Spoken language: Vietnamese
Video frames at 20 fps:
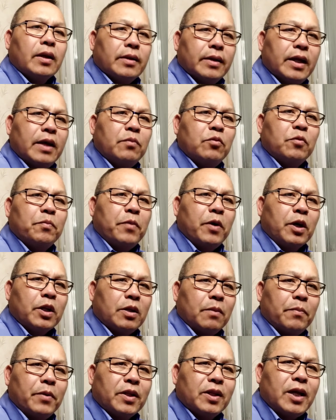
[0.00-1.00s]
nên một bỏ
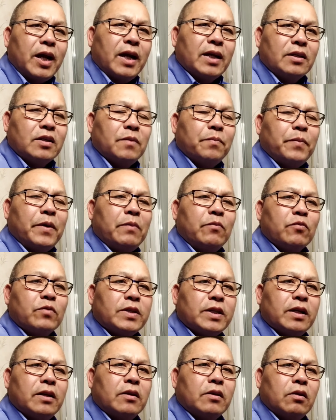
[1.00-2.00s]
cho bắt thái sư bị
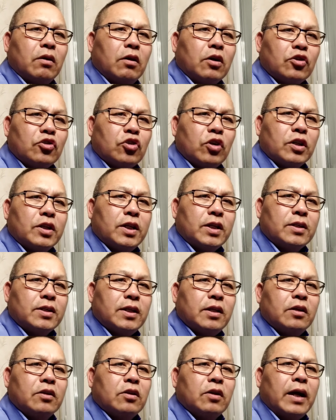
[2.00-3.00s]
gì này cho họ trò
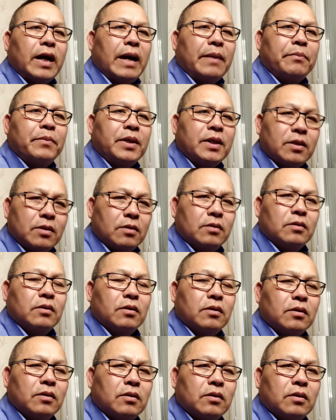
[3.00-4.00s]
gì này cho cá mì sư
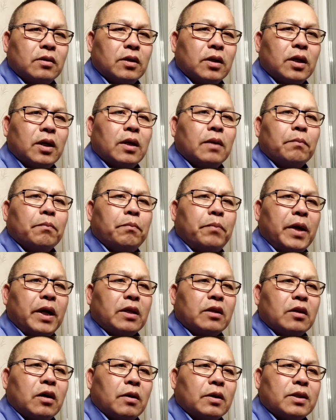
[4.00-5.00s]

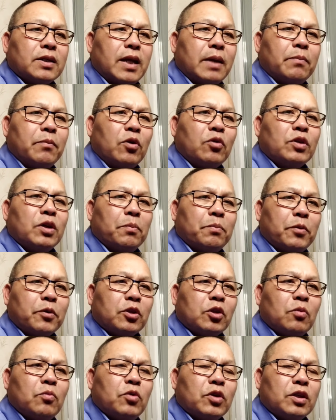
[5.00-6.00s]
bé cho sai mong nhập bộ
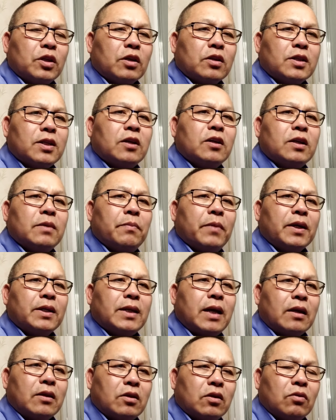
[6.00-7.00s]
tổng mua cho sao ít mấy
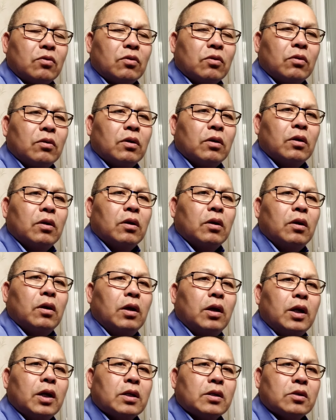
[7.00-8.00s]
xa châu
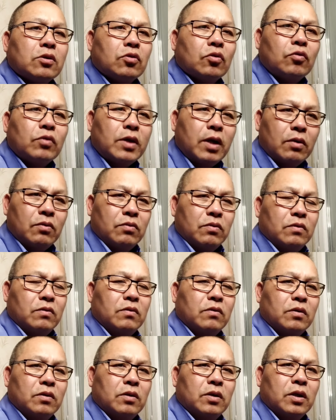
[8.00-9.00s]
lừa su gầu
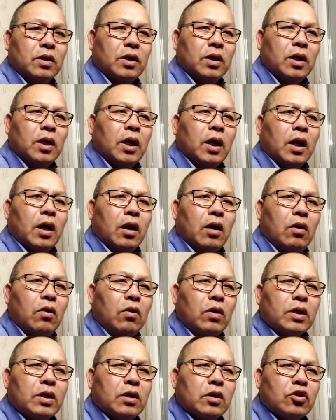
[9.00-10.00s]

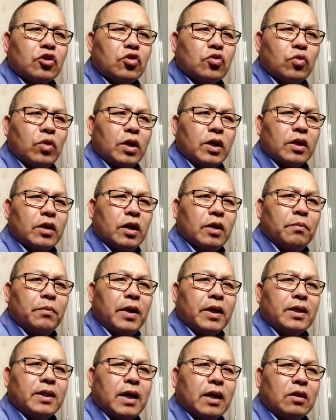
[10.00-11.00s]
lừa cho sửa lại cho ít
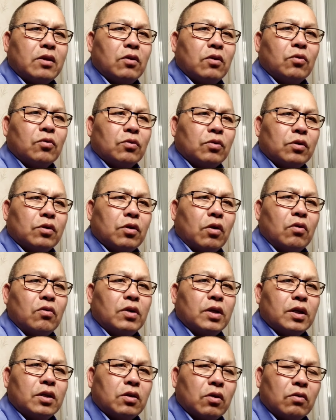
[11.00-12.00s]
mấy xa châu châu
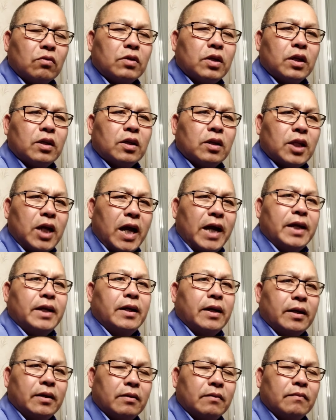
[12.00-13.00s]
thì châu thế cho thay
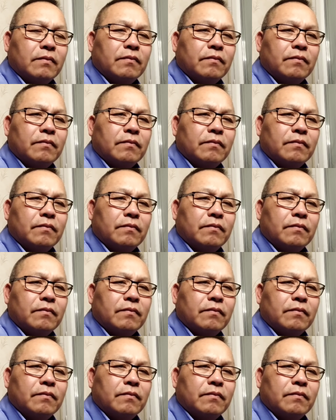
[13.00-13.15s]
ra